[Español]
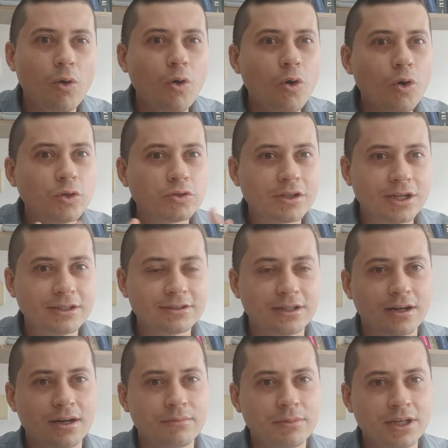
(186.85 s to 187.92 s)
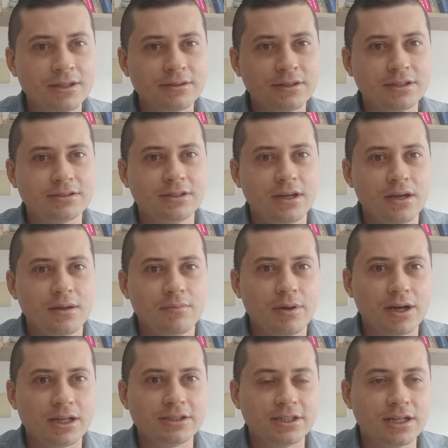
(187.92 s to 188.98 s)
otras herramientas
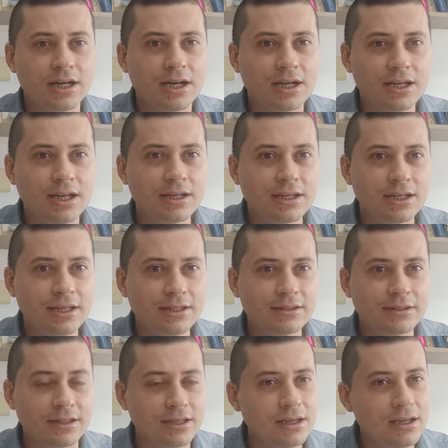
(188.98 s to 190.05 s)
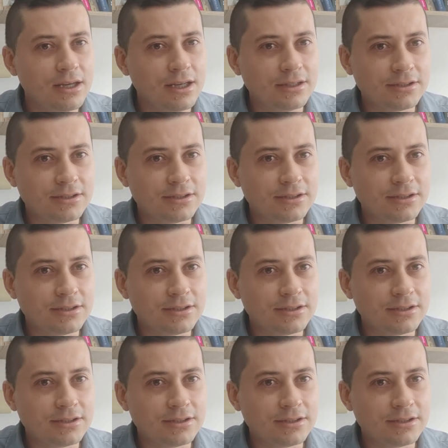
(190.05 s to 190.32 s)
para llegarle al cliente.